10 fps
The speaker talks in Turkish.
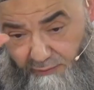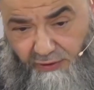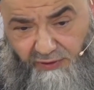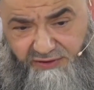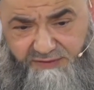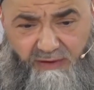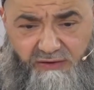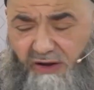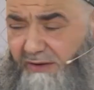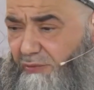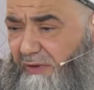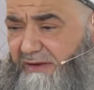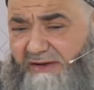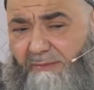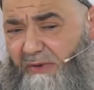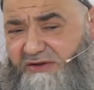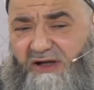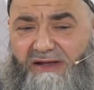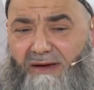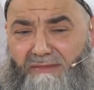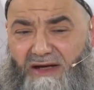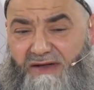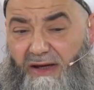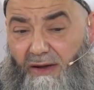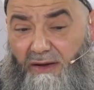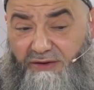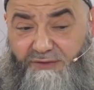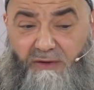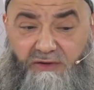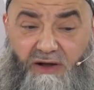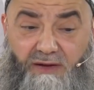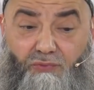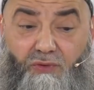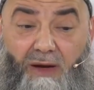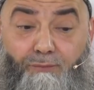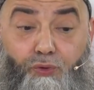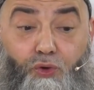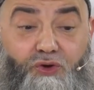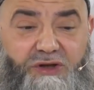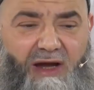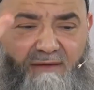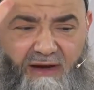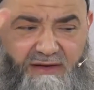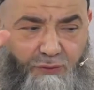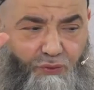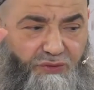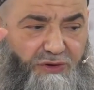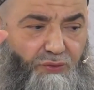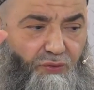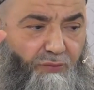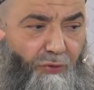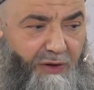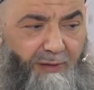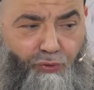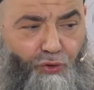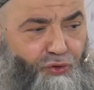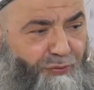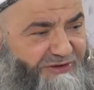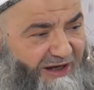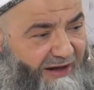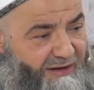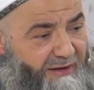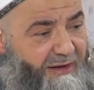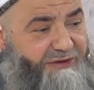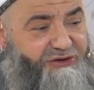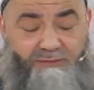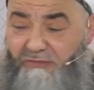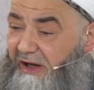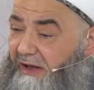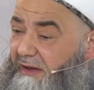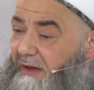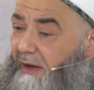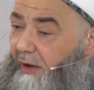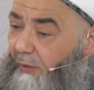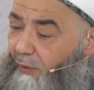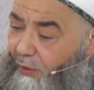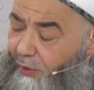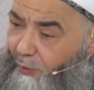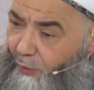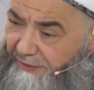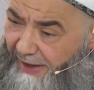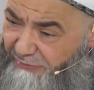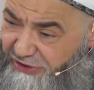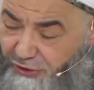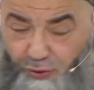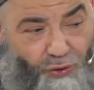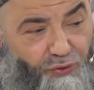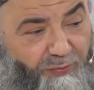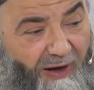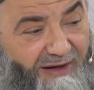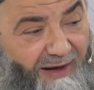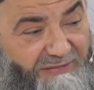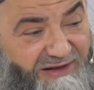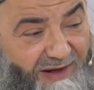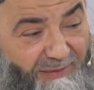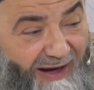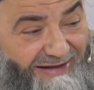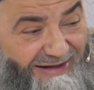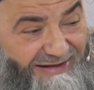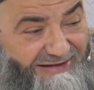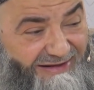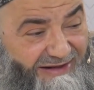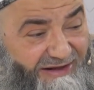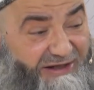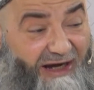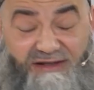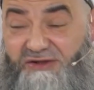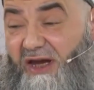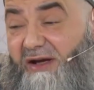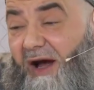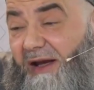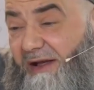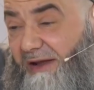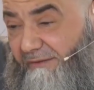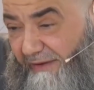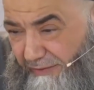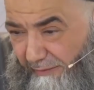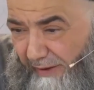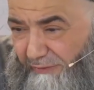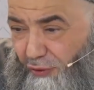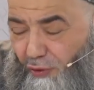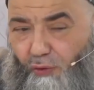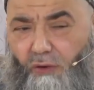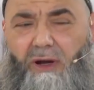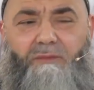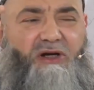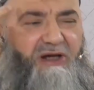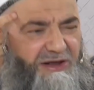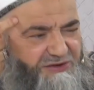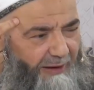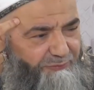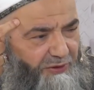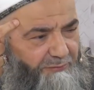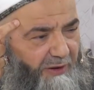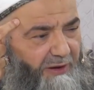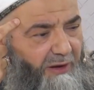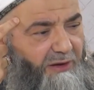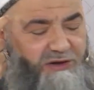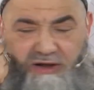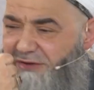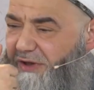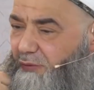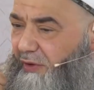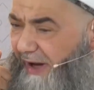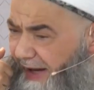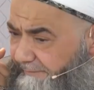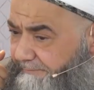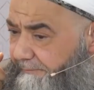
E, İsmet Garibullah tek başına denmez. İsmet Garibullah Büyükşehir Efendi Kudüs'e Böyle buyurdu bize. Şimdi o ona mı gidiyordu bayramda sabah ilk? Kendi Şeyh Ali Adel Efendi Baba'ya mı gidiyordu? Oradan bir kıyas yaptım. Kıyasa göre